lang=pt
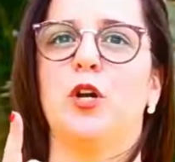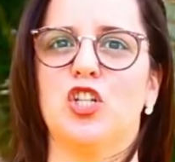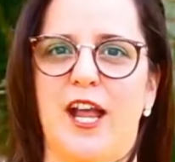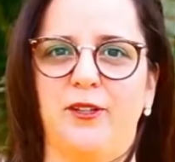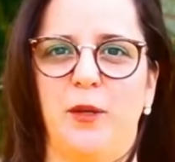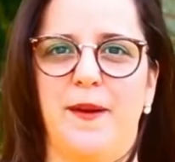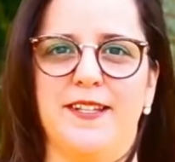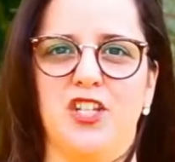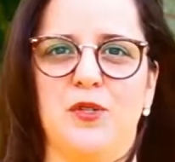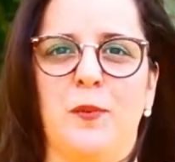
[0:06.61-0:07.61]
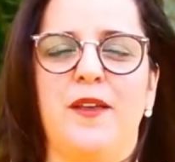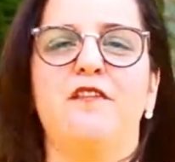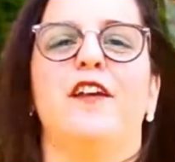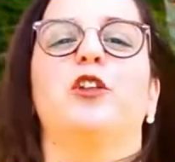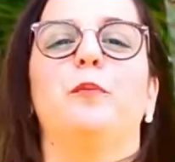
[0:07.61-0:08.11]
projeto de paisagismo
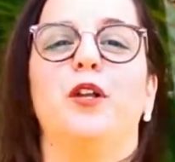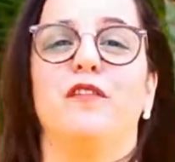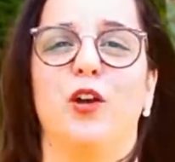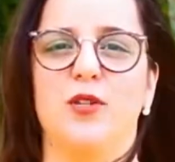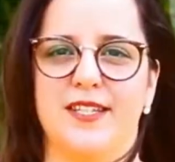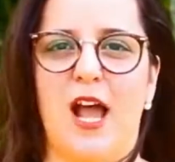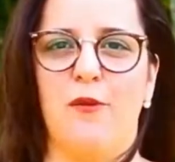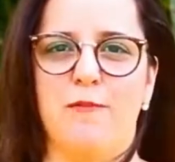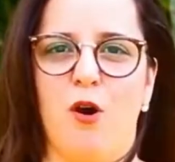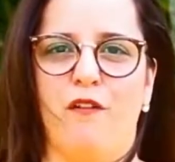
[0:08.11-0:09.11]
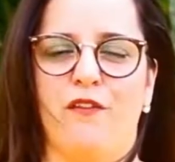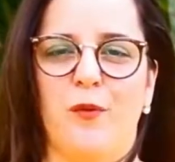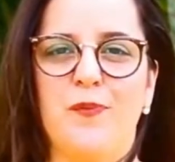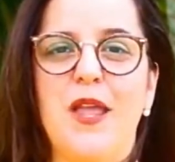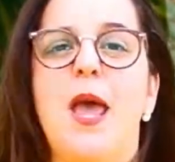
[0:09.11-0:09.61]
bem feito pode valorizar um
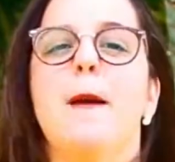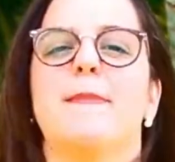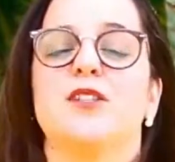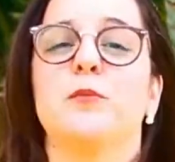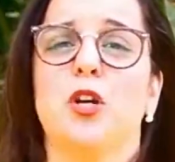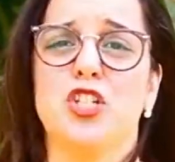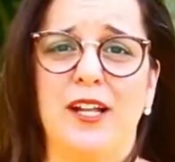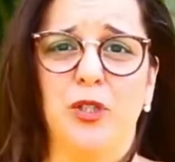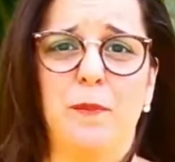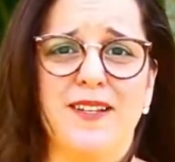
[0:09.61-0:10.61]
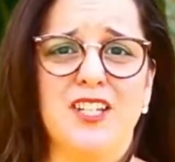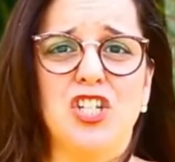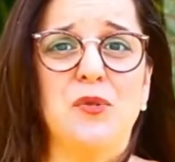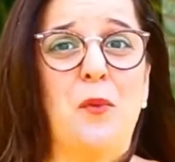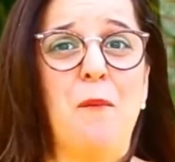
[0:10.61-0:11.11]
imóvel? Mas um projeto de
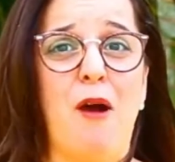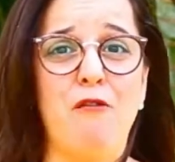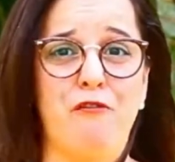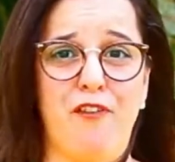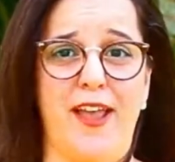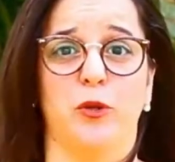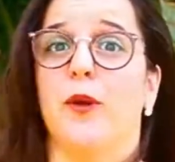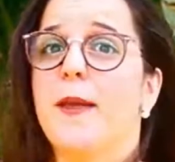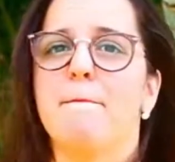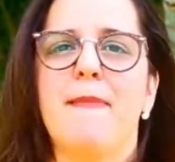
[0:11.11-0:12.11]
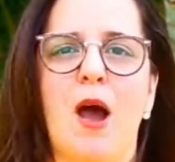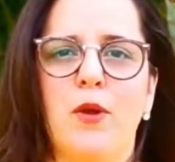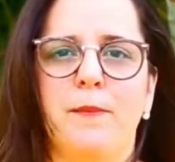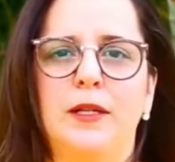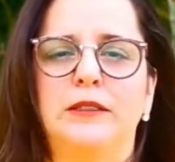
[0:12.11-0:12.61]
paisagismo mal feito e
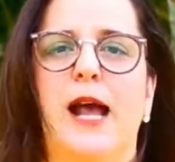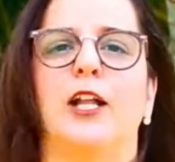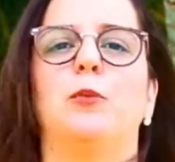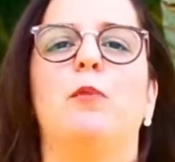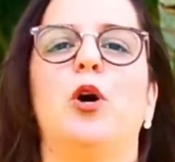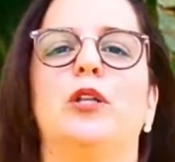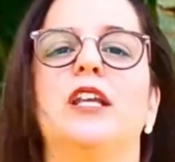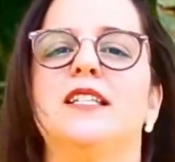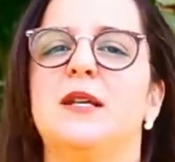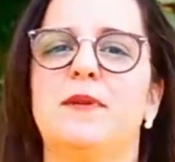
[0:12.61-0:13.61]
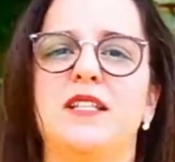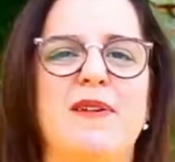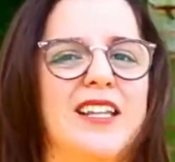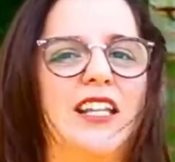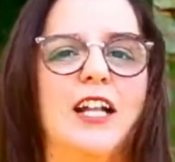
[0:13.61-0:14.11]
mal implantado pode
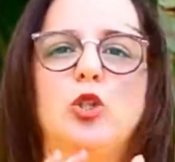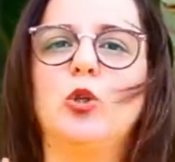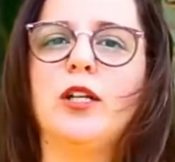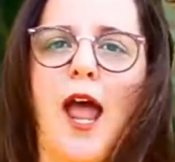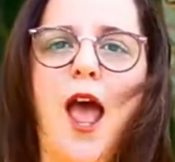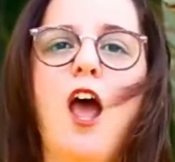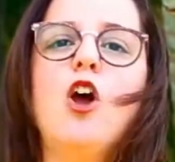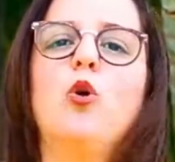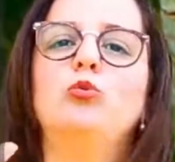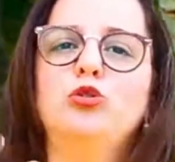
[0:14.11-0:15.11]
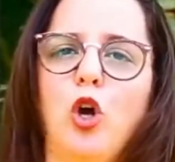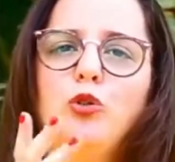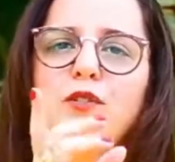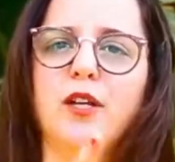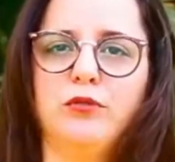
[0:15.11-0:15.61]
simplesmente detonar com
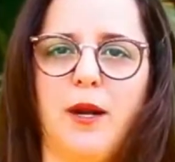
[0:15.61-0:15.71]
todo o seu